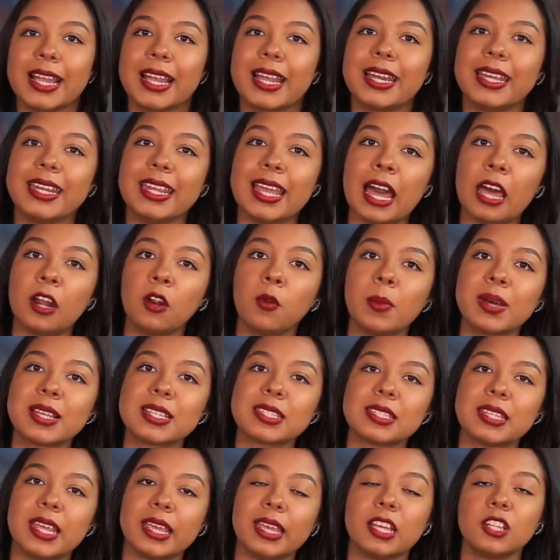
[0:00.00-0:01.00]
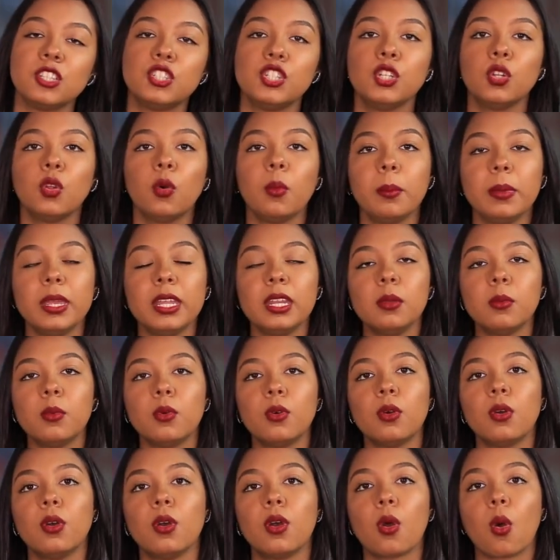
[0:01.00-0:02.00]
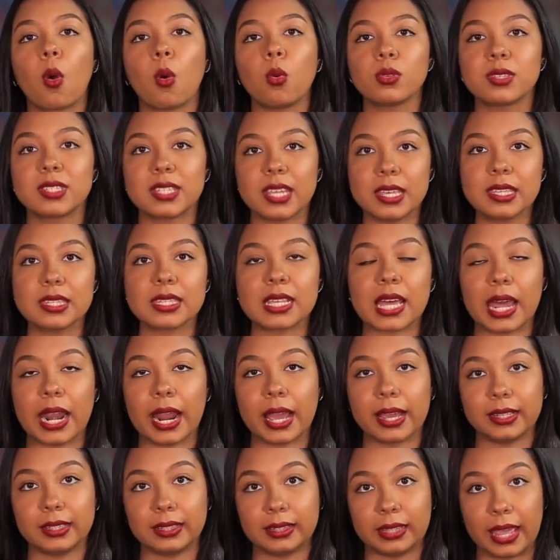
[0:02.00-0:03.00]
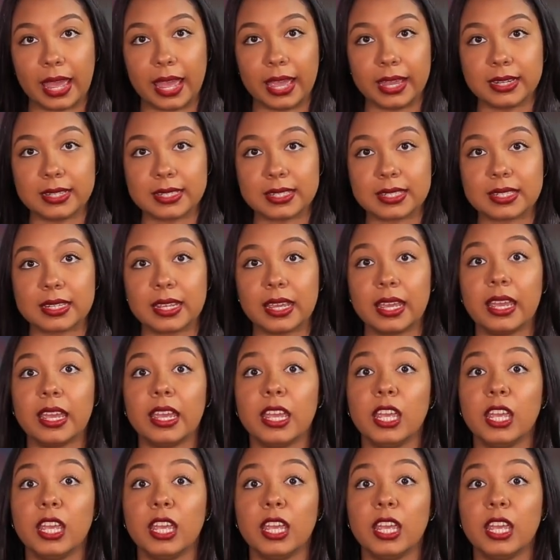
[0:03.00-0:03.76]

criar uma senha de no mínimo com seis caracteres,